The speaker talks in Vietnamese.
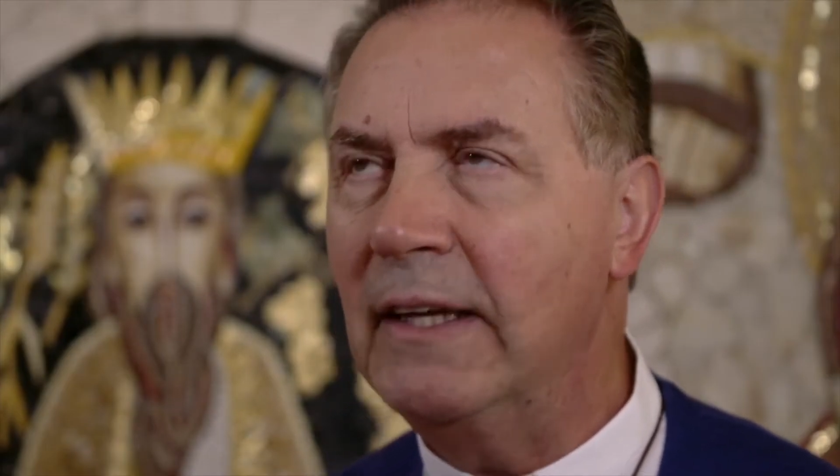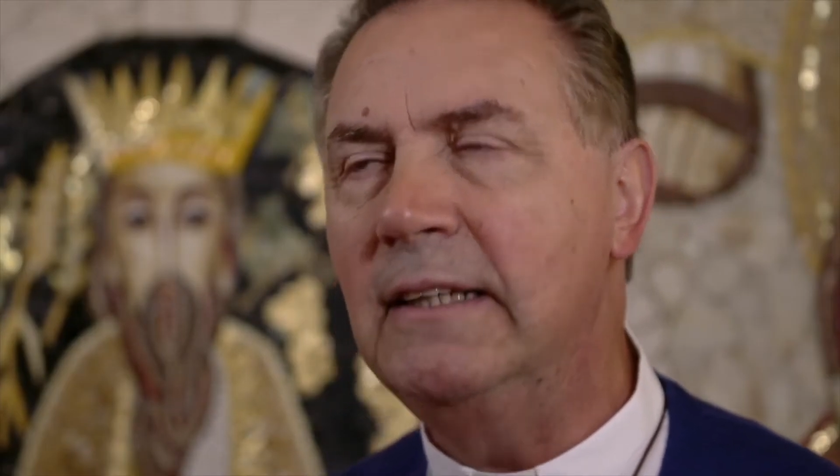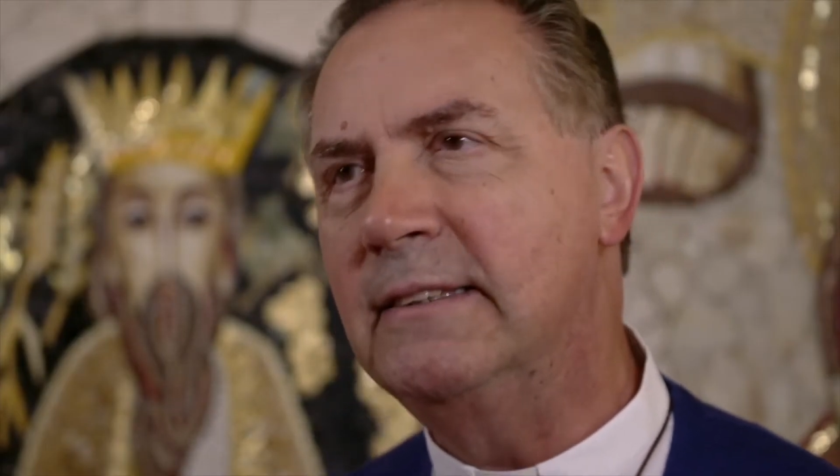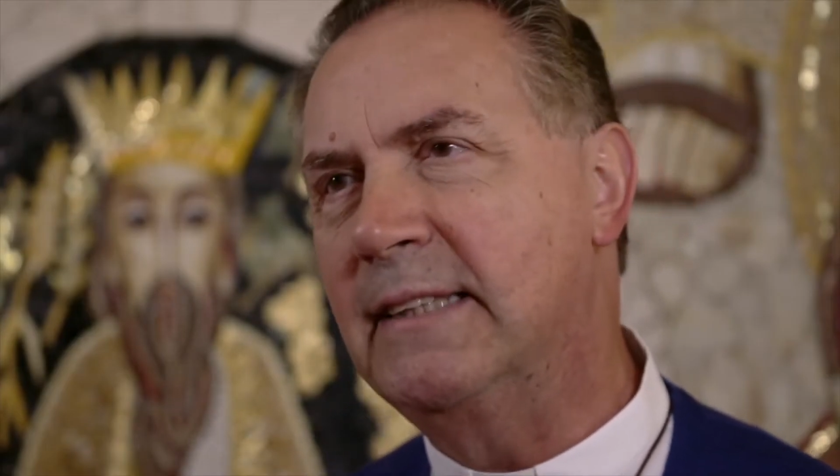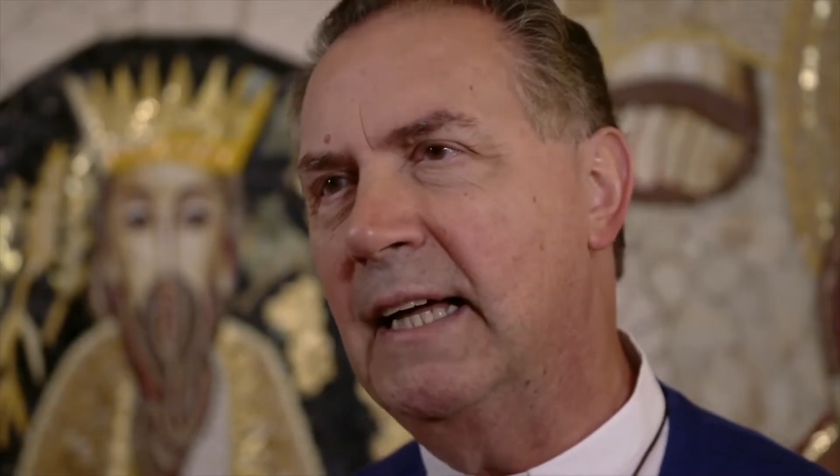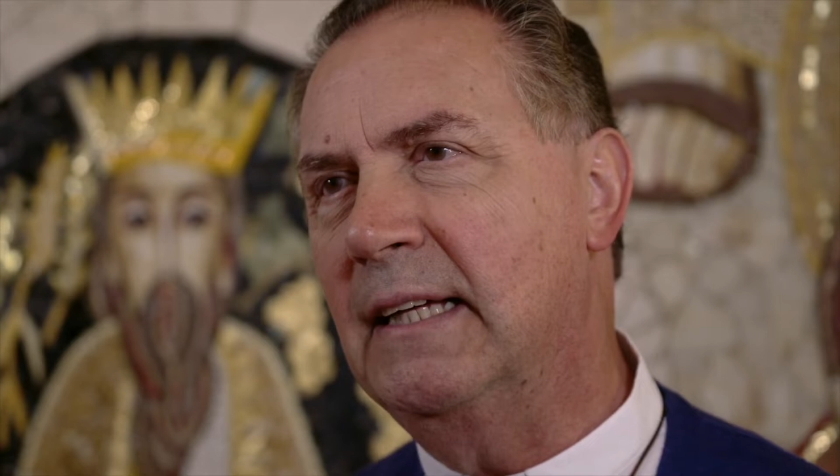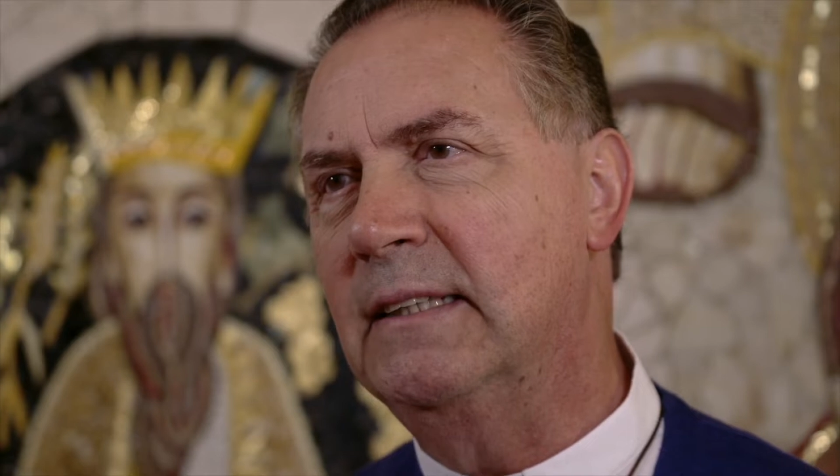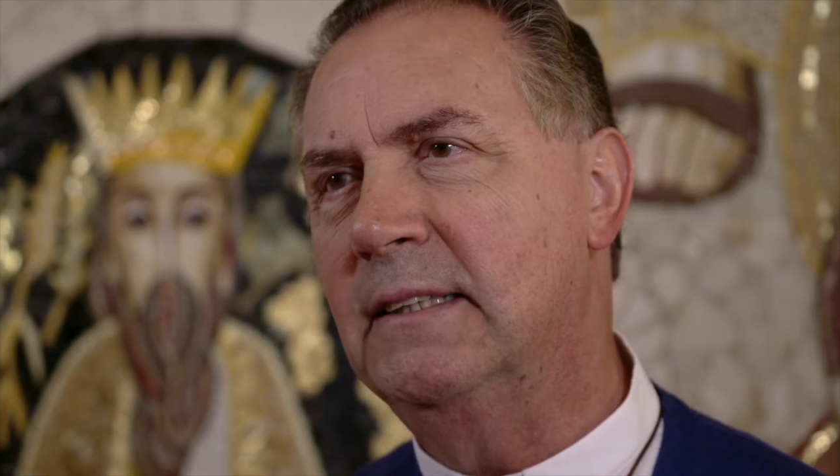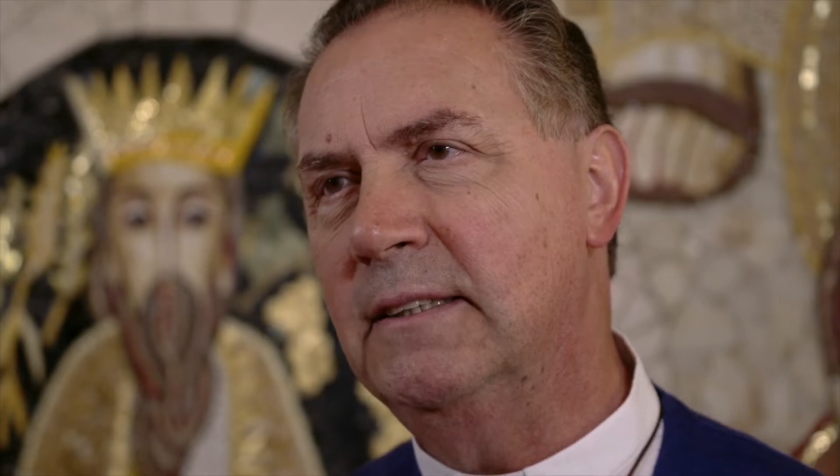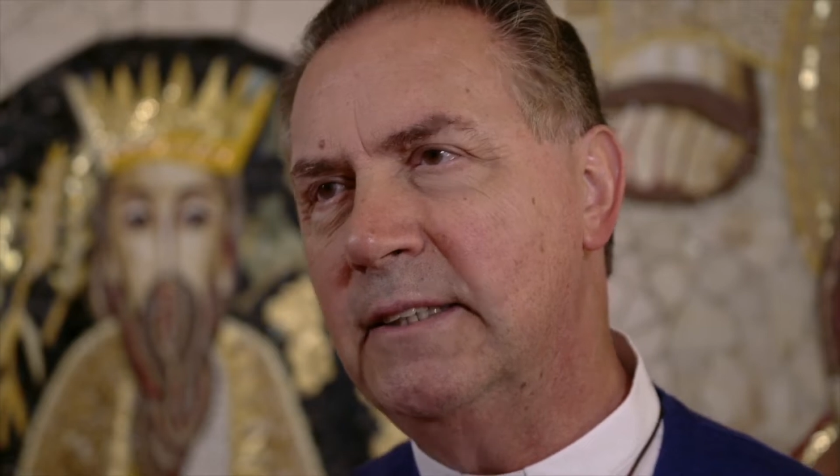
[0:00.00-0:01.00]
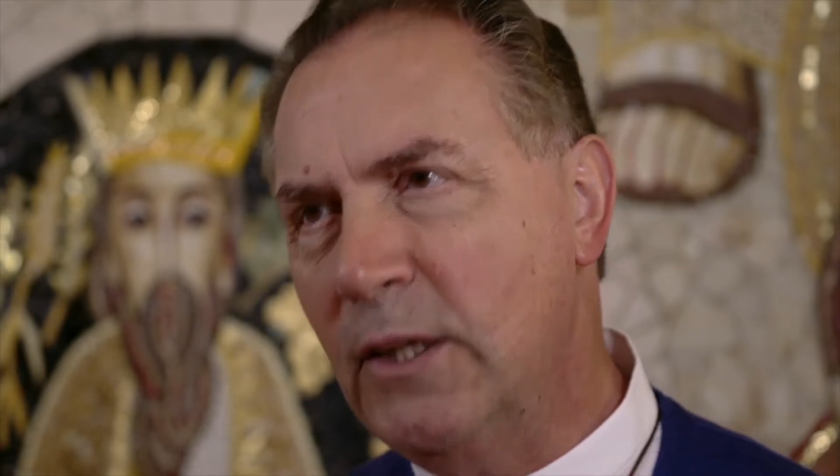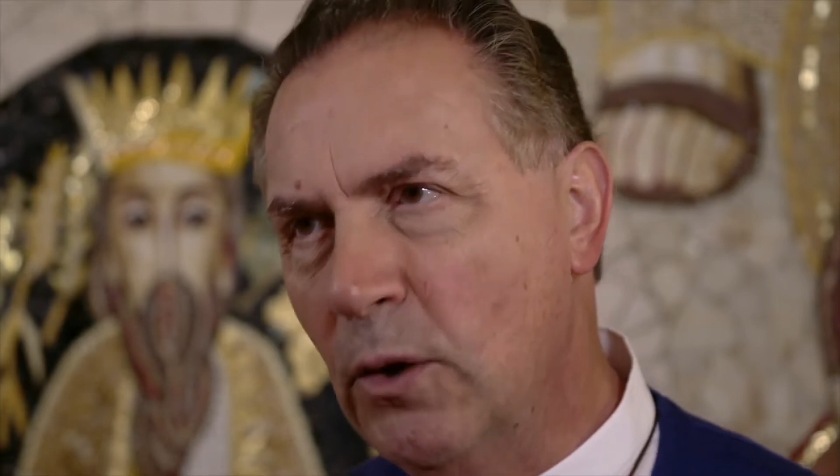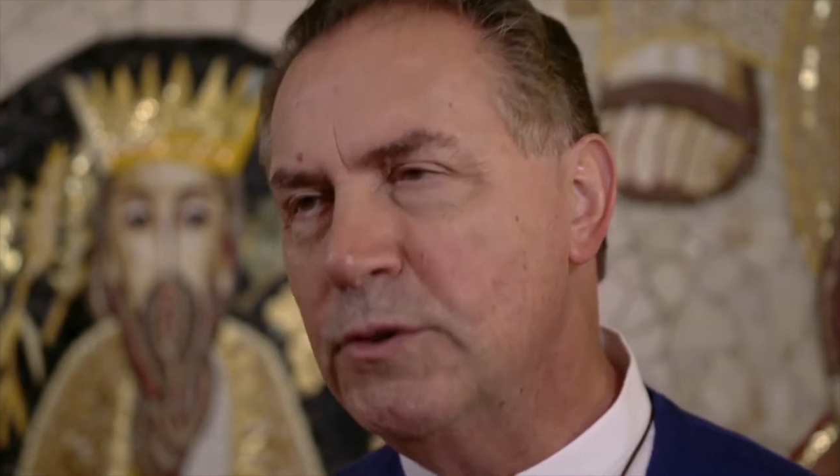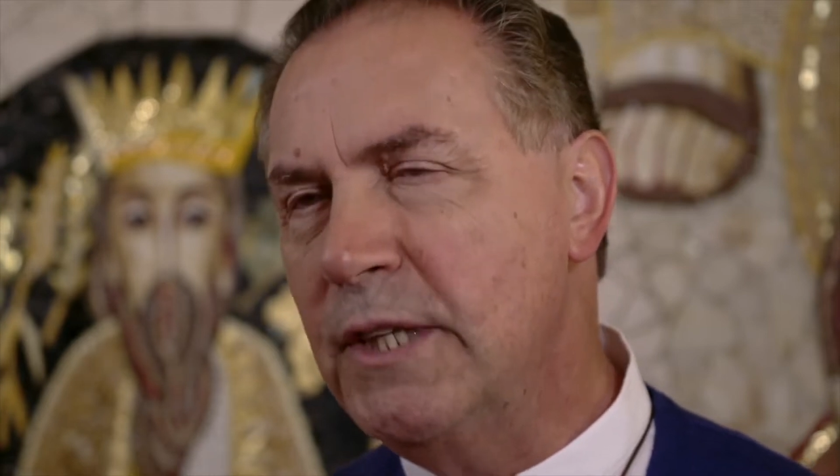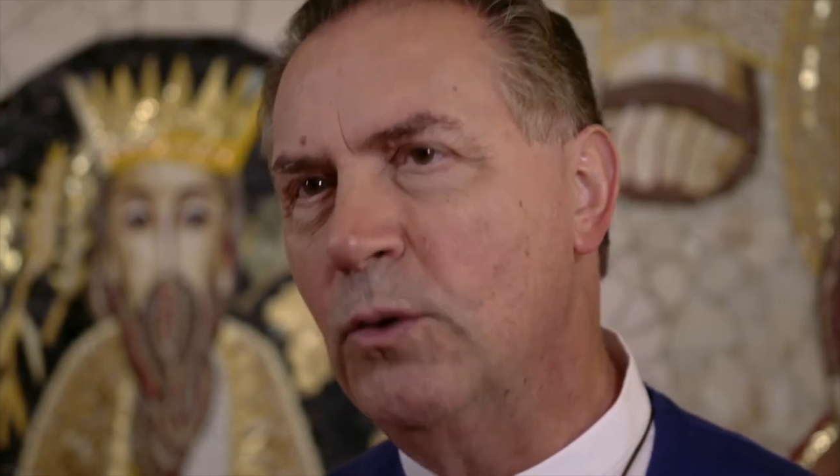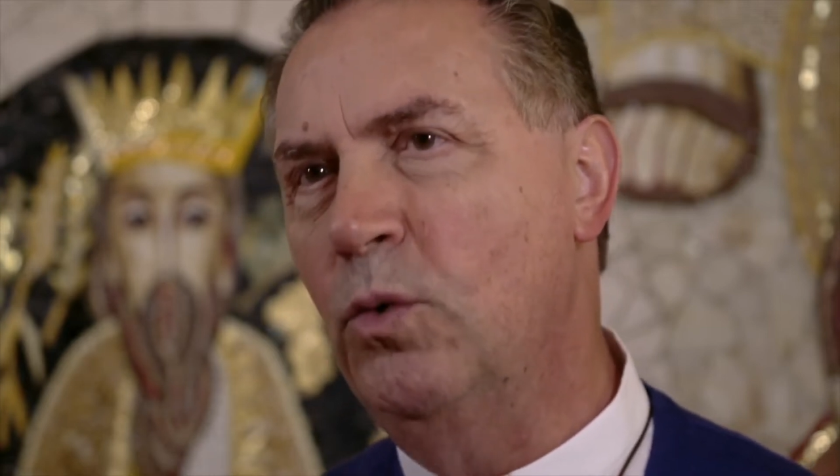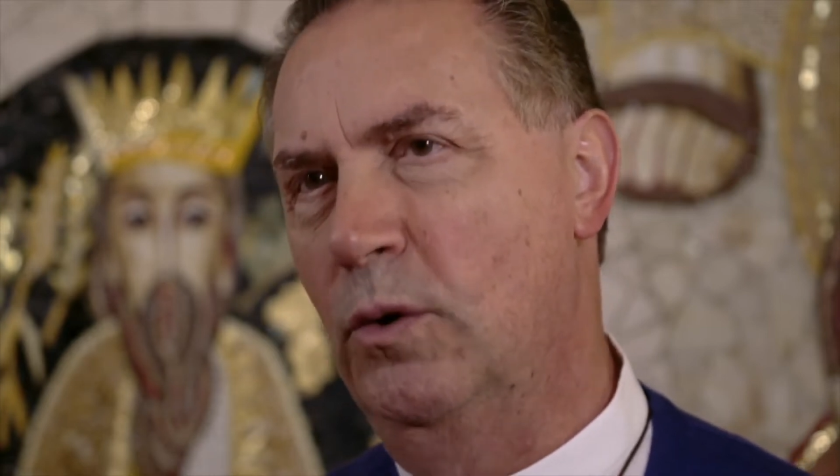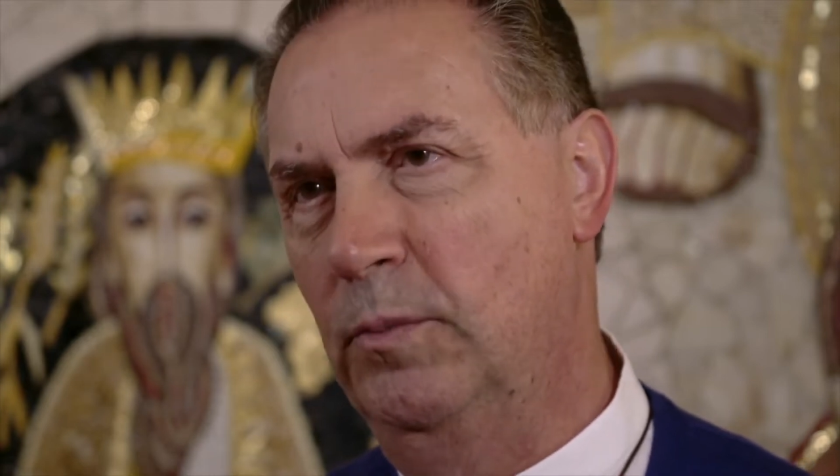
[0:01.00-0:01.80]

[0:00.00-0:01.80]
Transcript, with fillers: phẩm giá của con người